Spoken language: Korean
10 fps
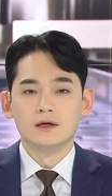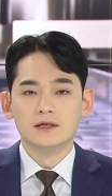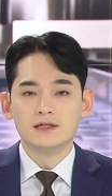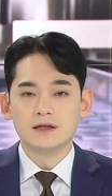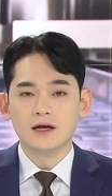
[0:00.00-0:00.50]

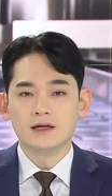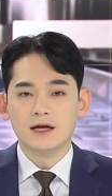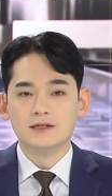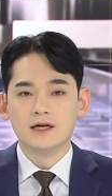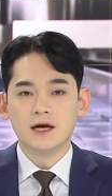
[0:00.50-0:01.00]

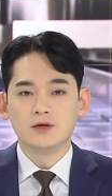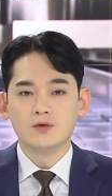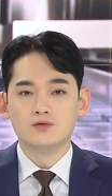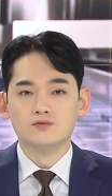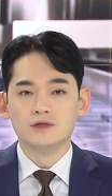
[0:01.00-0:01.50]
의사들의 단체
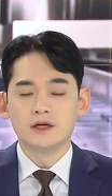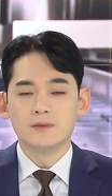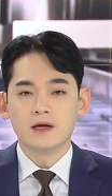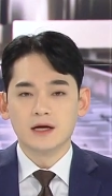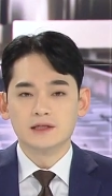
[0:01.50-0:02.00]
행동
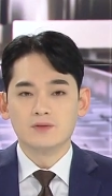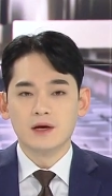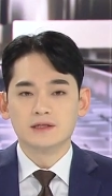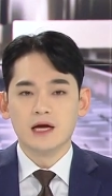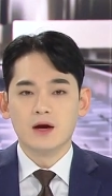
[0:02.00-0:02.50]
움직임이
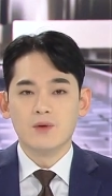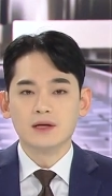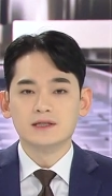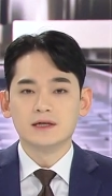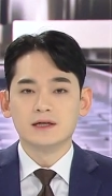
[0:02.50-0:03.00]
가시화하자
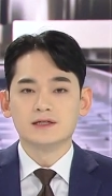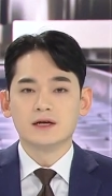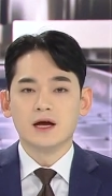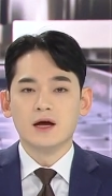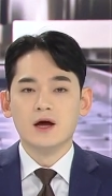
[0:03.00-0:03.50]
환자
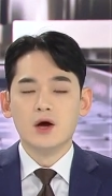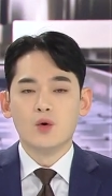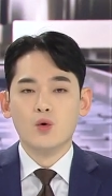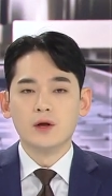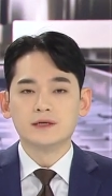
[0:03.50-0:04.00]
단체가
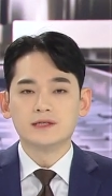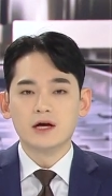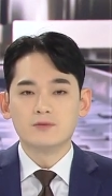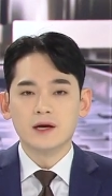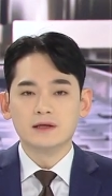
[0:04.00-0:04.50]
고래
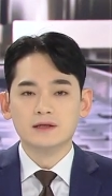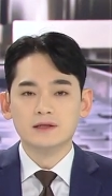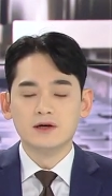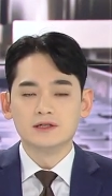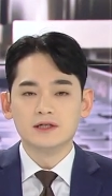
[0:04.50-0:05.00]
싸움에
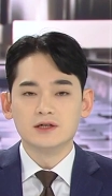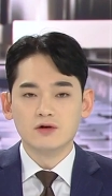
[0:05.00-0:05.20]
등터지는